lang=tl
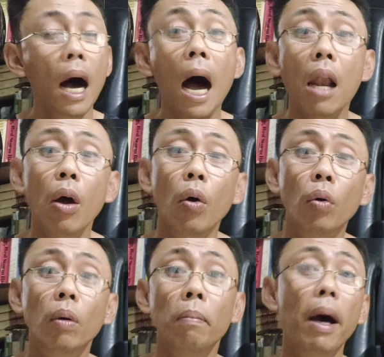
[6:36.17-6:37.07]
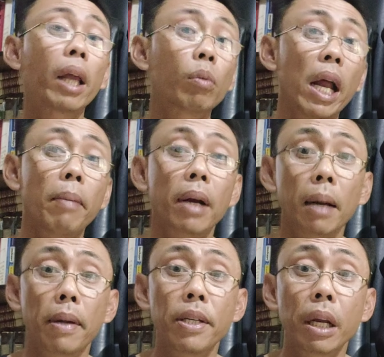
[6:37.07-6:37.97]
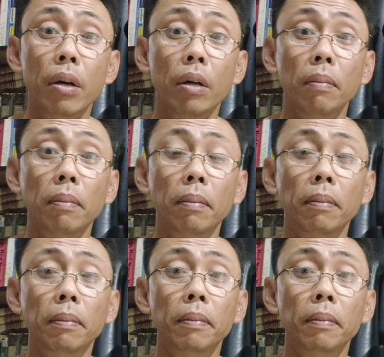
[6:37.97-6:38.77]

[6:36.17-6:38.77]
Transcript: hollow. Bakit? Wala naman laman sa loob.